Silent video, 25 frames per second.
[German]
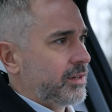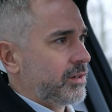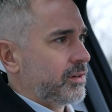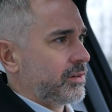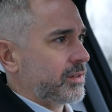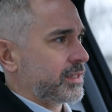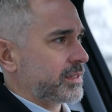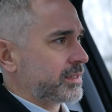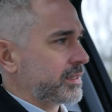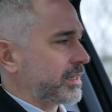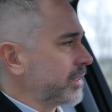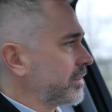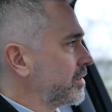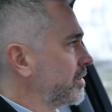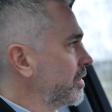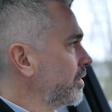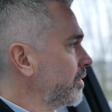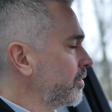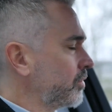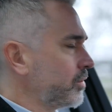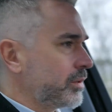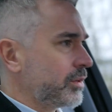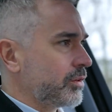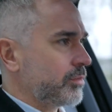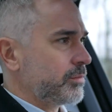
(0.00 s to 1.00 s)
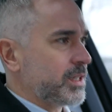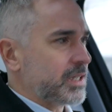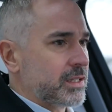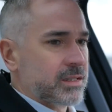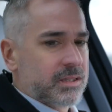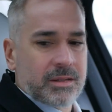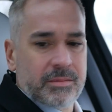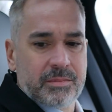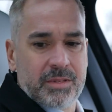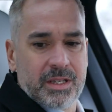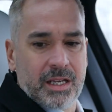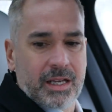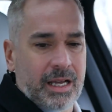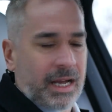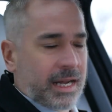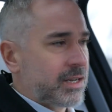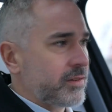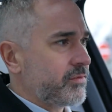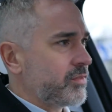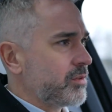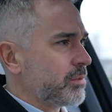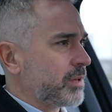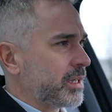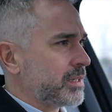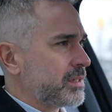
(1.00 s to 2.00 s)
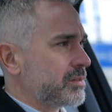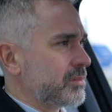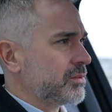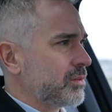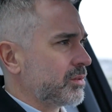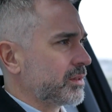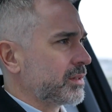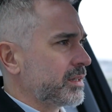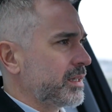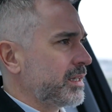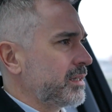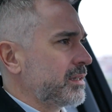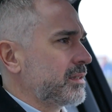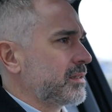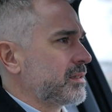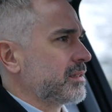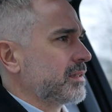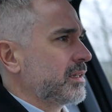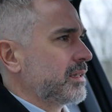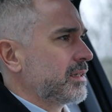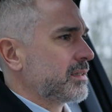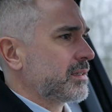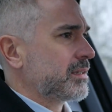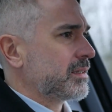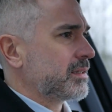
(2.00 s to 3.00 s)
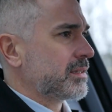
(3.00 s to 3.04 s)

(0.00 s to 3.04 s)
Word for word: Und das kriegst du natürlich auch mit. Es gibt hier keine Vibrationen, nichts. Es